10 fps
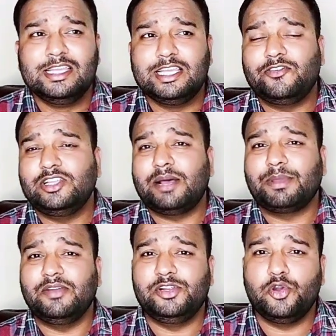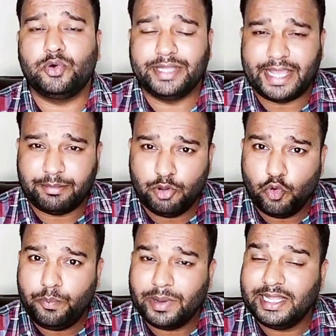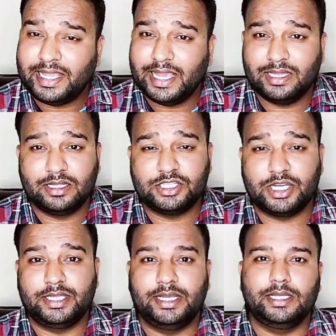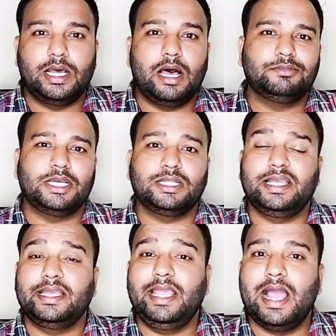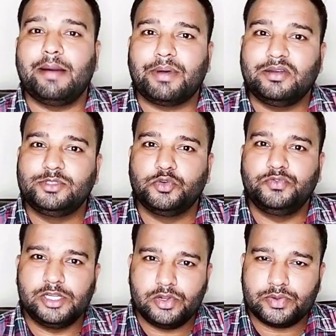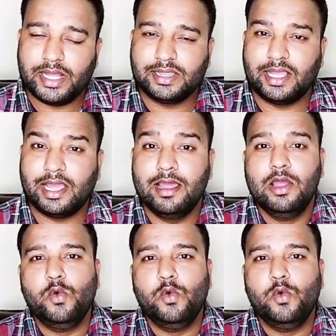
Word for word: या फिर आपकी वीडियो को रैंक में ऊपर लेके आना चाहते हैं आप चाहते हैं कि आपका जो वीडियो डालते हैं